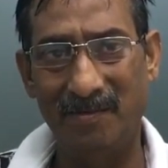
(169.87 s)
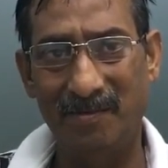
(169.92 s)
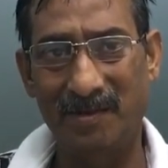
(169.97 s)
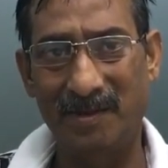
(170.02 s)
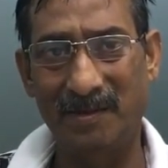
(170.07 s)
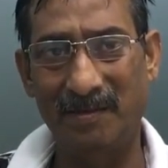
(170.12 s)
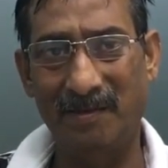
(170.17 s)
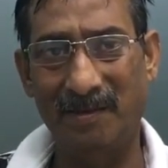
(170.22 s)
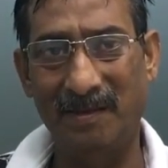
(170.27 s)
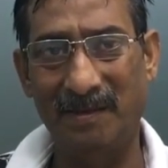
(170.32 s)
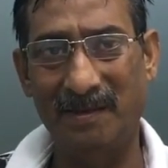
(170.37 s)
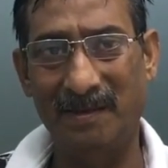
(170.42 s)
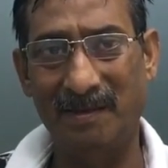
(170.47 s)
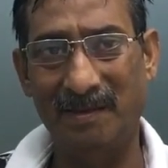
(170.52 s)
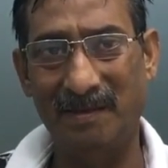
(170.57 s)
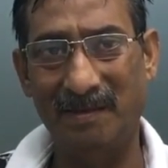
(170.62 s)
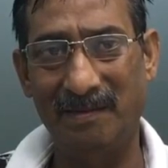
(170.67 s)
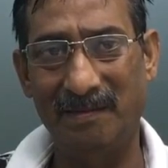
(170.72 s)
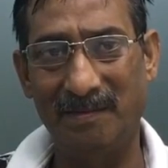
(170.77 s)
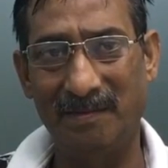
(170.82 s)
उसके
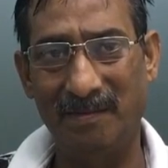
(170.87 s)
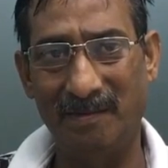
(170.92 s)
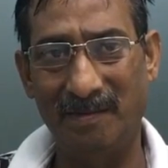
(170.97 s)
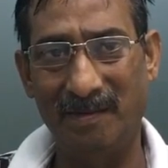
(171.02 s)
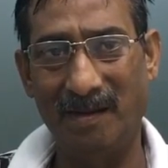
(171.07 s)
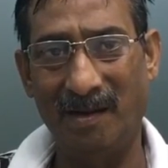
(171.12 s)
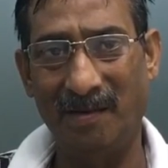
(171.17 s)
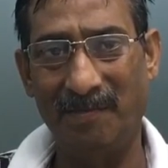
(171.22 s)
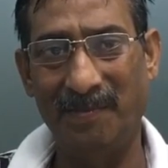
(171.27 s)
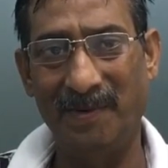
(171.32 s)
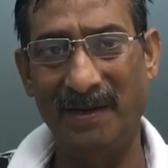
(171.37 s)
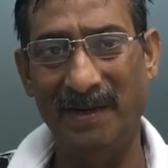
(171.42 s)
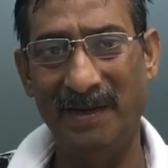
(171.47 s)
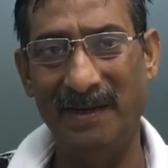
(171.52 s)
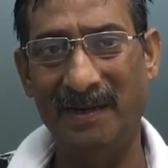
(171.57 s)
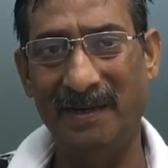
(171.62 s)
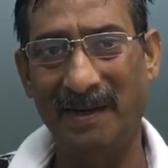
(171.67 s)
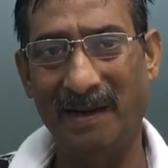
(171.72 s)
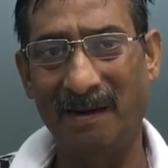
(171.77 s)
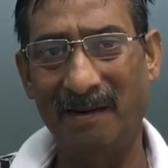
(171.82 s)
बाद आपने
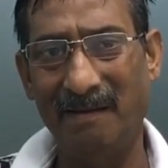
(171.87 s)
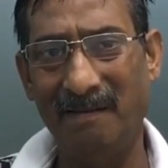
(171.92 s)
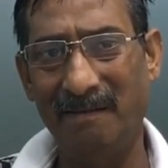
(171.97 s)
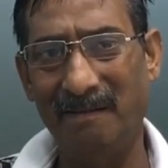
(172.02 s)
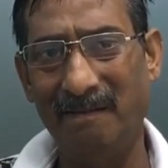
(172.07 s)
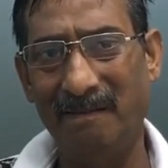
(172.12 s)
एक कहा